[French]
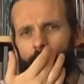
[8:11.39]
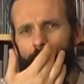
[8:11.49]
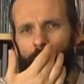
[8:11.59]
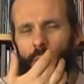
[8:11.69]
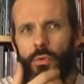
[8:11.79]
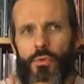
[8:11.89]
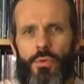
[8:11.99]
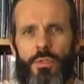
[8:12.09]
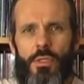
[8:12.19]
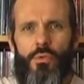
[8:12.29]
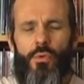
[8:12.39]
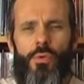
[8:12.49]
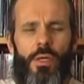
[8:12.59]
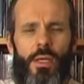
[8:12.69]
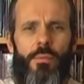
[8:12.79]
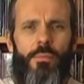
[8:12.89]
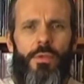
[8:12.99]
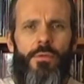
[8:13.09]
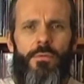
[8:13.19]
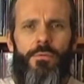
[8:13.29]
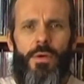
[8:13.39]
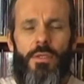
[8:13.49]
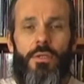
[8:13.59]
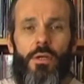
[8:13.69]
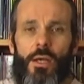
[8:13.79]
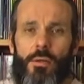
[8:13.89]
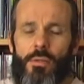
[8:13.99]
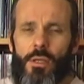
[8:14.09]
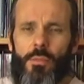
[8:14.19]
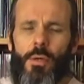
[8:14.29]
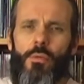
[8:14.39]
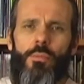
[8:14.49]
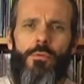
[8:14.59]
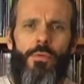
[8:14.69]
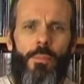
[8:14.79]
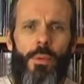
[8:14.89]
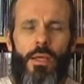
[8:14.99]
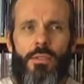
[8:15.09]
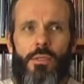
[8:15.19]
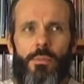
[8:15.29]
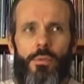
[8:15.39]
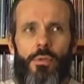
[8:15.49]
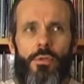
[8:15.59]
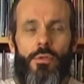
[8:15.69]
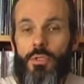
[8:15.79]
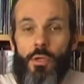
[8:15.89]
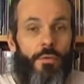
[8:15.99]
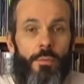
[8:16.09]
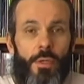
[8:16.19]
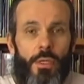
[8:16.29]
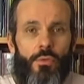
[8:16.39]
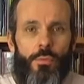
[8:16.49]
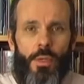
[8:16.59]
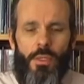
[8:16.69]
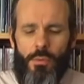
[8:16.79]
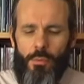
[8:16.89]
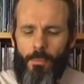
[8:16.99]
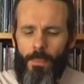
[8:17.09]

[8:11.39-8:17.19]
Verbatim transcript: Donc là, on a utilisé Do, Ré, Mi, Fa, Sol, La. Et eh ben, on peut faire par exemple euh, Sol, Fa, Mi, Ré, Do par exemple.